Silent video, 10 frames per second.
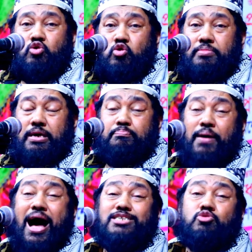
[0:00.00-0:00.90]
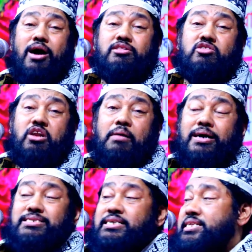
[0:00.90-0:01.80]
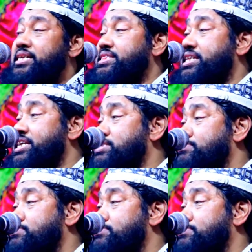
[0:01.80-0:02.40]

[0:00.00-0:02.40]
তুমি পাঁচ ওয়াক্ত নামাজে তেত্রিশ